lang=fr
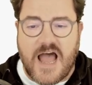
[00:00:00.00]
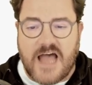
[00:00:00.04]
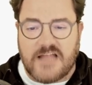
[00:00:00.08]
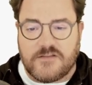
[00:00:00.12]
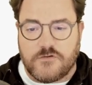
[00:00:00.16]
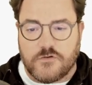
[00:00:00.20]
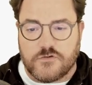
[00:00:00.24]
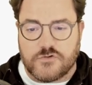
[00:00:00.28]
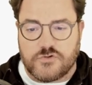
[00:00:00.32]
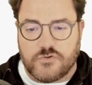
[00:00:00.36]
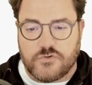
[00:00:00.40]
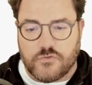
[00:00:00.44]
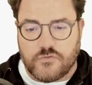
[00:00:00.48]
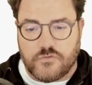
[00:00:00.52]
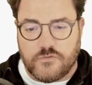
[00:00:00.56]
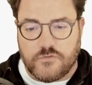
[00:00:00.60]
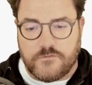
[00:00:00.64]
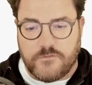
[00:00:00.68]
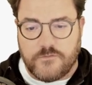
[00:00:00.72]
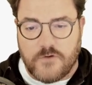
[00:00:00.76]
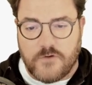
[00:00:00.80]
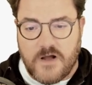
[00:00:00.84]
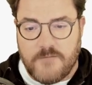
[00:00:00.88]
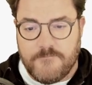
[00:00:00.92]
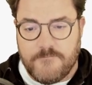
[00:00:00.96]
Attention
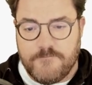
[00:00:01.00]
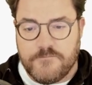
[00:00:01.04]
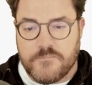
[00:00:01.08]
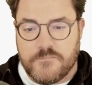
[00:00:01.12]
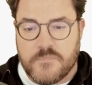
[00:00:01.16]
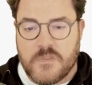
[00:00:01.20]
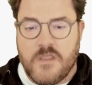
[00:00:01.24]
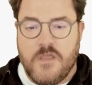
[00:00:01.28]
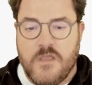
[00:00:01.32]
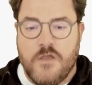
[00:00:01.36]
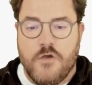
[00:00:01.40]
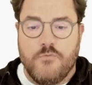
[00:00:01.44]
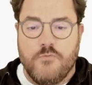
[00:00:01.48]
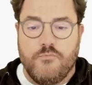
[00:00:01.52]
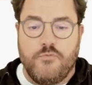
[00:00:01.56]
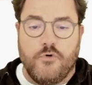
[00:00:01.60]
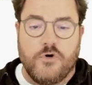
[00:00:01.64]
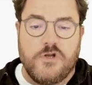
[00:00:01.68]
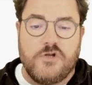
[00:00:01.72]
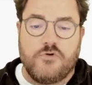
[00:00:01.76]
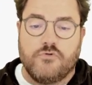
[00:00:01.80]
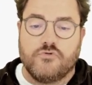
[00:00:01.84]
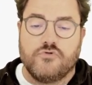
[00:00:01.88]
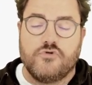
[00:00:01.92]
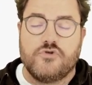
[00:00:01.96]
toutefois,
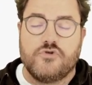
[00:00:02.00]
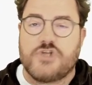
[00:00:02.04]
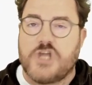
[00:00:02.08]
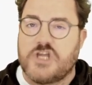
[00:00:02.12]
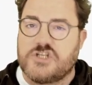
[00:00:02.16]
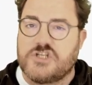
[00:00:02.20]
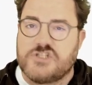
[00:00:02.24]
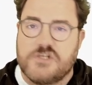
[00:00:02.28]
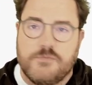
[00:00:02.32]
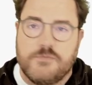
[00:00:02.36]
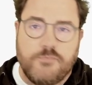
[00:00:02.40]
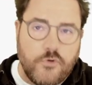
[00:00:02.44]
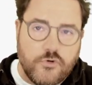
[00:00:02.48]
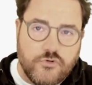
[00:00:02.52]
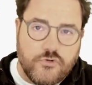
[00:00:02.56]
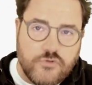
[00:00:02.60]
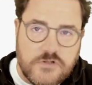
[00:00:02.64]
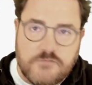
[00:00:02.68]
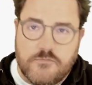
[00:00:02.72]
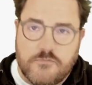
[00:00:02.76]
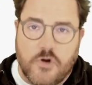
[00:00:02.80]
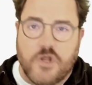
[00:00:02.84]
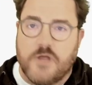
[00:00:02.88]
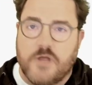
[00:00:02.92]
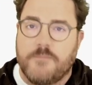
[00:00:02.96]
pour les comptes de charges et
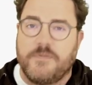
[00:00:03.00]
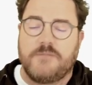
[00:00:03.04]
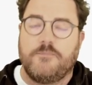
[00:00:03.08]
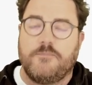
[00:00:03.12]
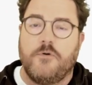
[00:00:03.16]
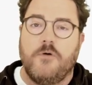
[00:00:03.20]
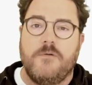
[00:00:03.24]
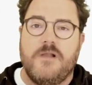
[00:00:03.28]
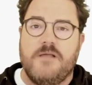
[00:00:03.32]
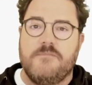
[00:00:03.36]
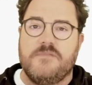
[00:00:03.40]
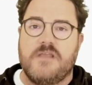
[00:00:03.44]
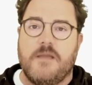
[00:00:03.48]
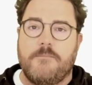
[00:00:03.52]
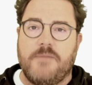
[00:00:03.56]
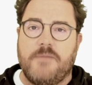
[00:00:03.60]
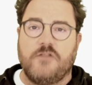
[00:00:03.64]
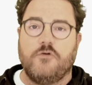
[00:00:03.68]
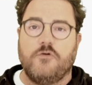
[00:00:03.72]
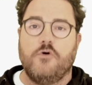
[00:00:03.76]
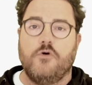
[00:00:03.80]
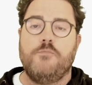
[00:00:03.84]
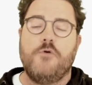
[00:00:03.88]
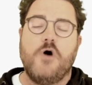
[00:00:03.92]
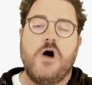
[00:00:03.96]
produits, bah, il n'y a pas de problème, il n'y a
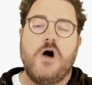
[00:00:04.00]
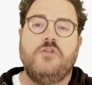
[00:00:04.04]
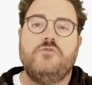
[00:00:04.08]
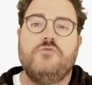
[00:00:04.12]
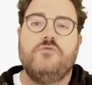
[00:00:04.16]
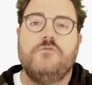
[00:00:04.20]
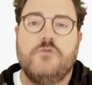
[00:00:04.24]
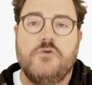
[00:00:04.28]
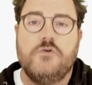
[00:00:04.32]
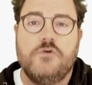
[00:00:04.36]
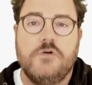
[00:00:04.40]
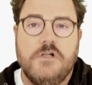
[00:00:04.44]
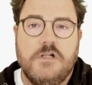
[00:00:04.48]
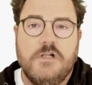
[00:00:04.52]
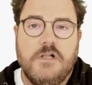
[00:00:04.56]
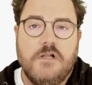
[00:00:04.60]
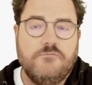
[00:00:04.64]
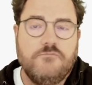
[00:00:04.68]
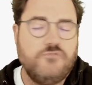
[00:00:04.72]
pas de report à nouveau,